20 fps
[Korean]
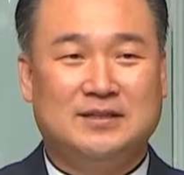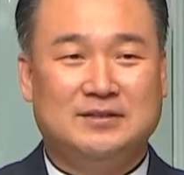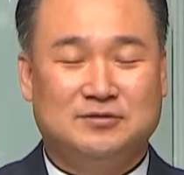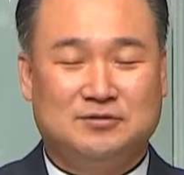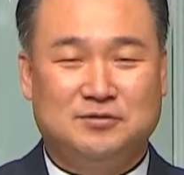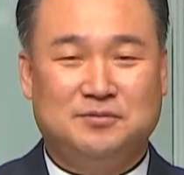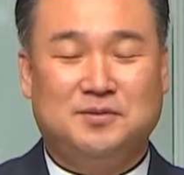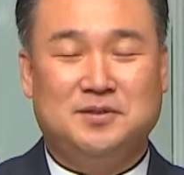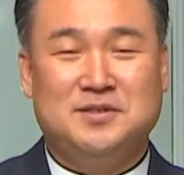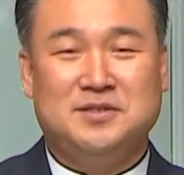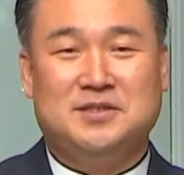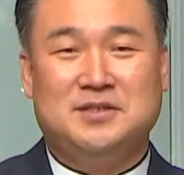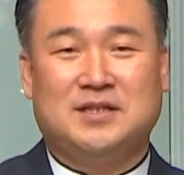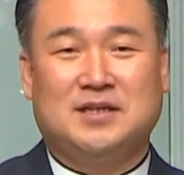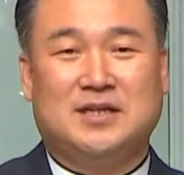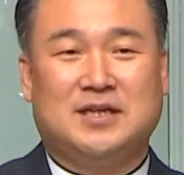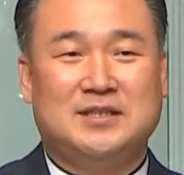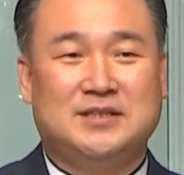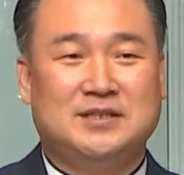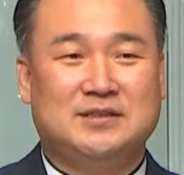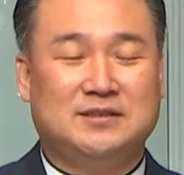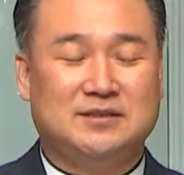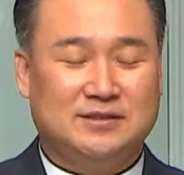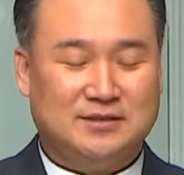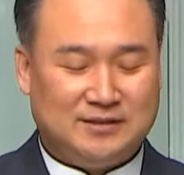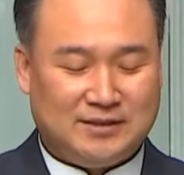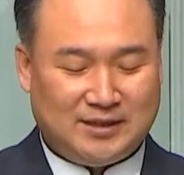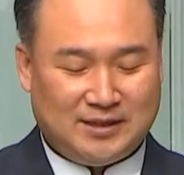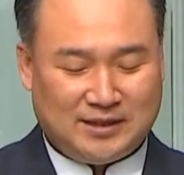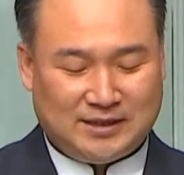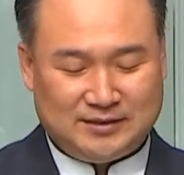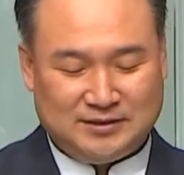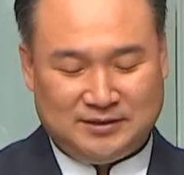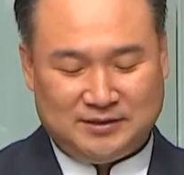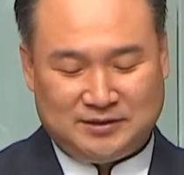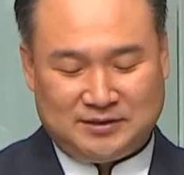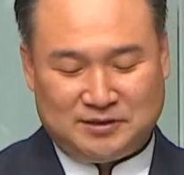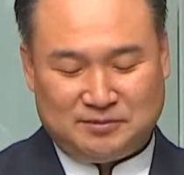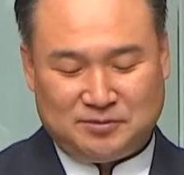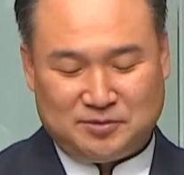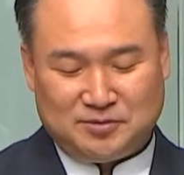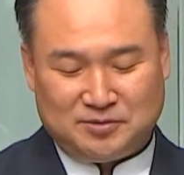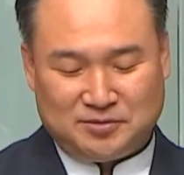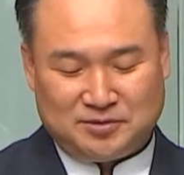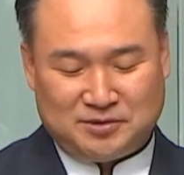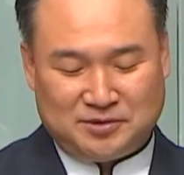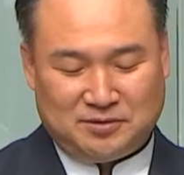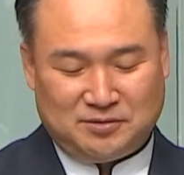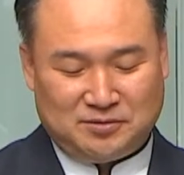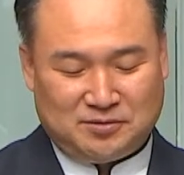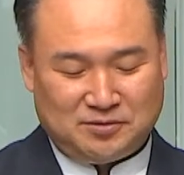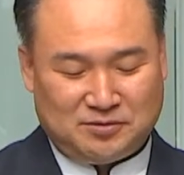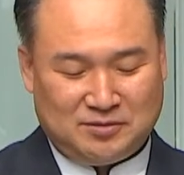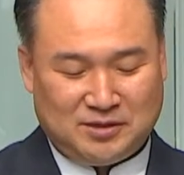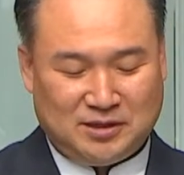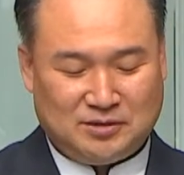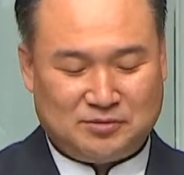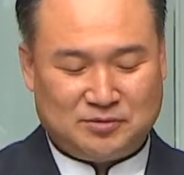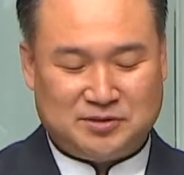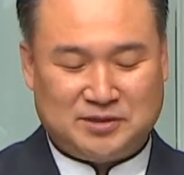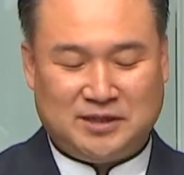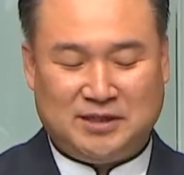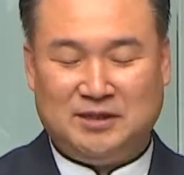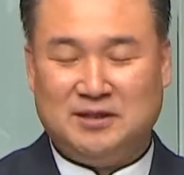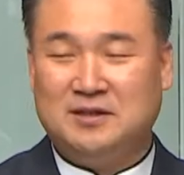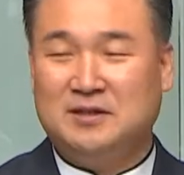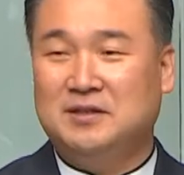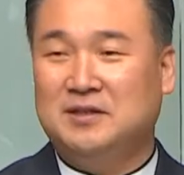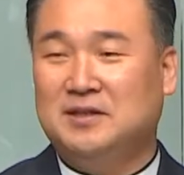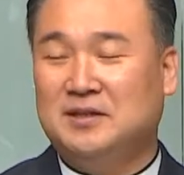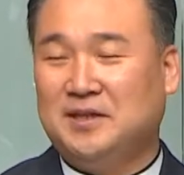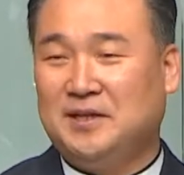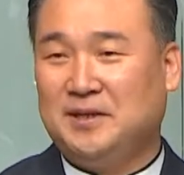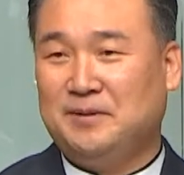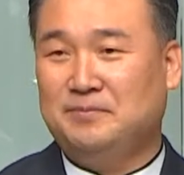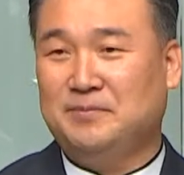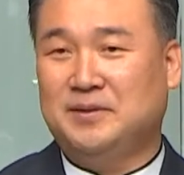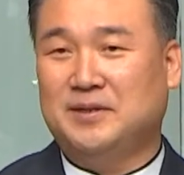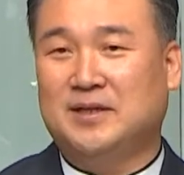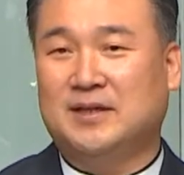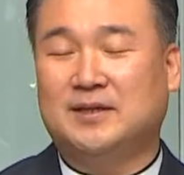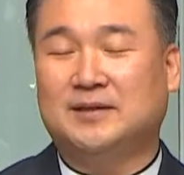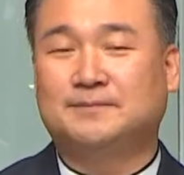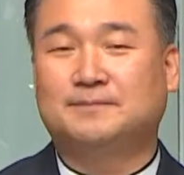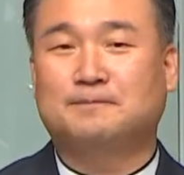두 번째까지 들으라라는 제목으로 설교를 하고자 합니다.